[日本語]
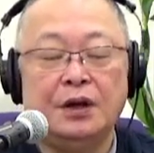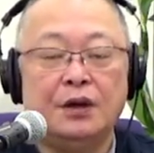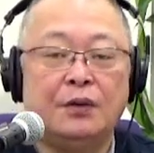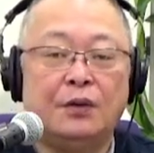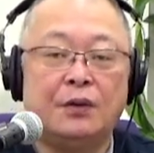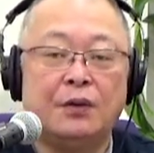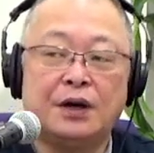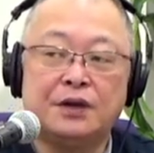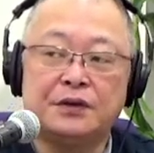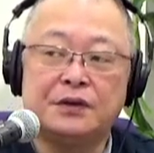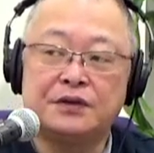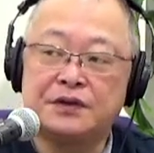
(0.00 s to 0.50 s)

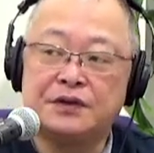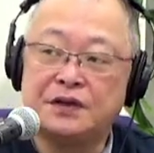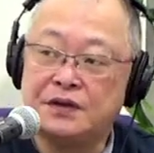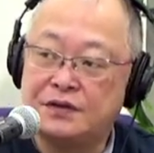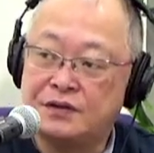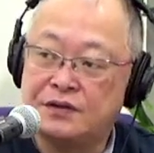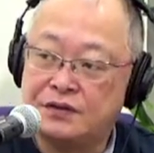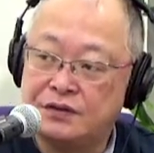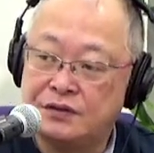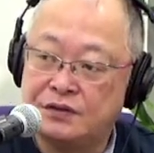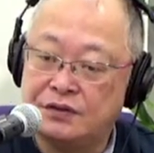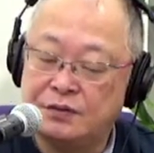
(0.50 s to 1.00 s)
他の選
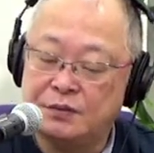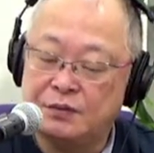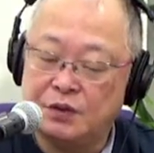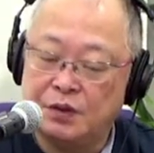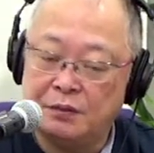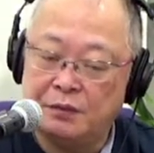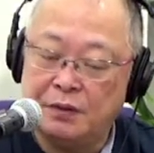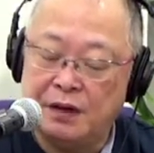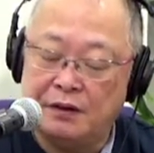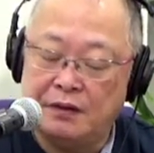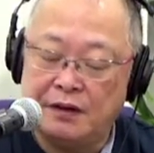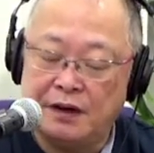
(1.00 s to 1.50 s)
手にも
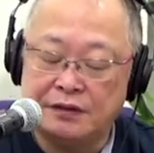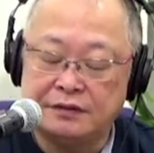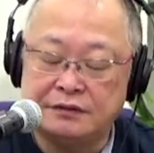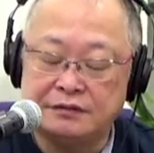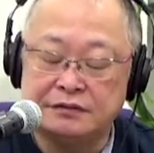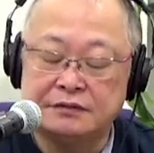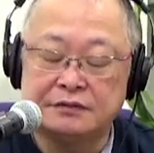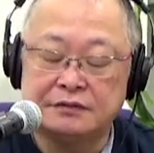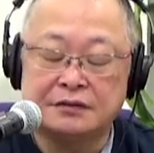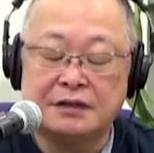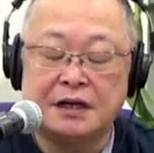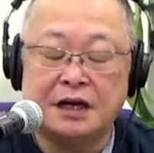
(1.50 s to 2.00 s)
迷
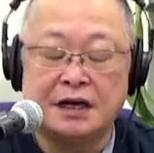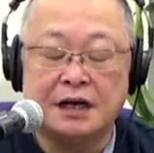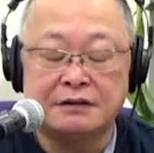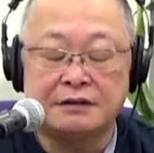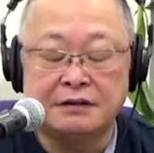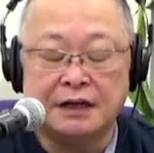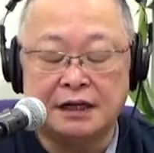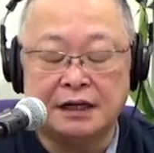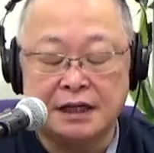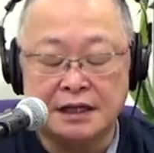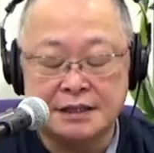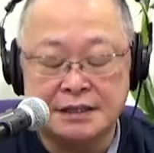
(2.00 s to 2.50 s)
惑かかる
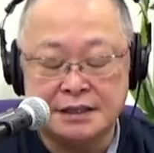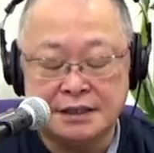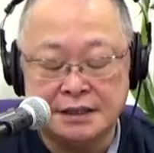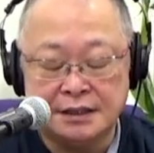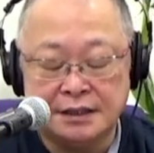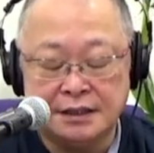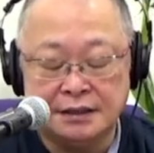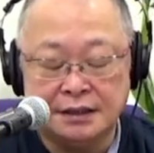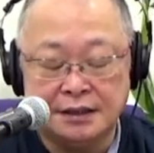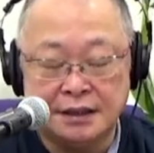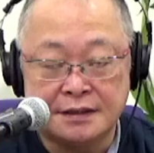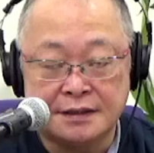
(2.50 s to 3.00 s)

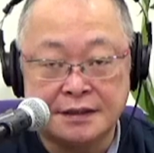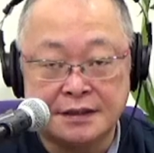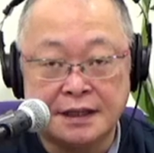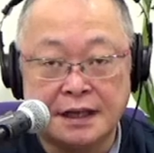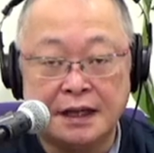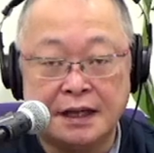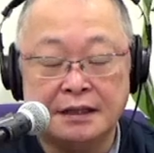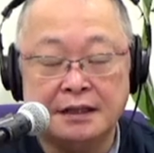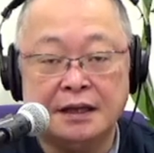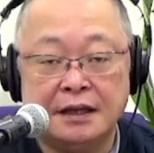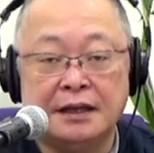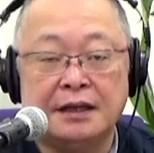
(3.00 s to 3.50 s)
話ですか
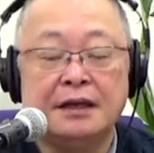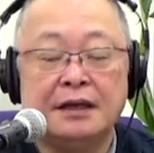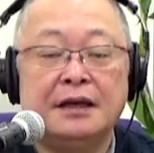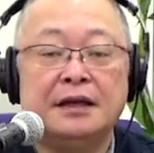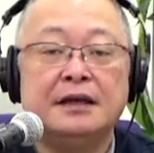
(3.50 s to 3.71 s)
らね、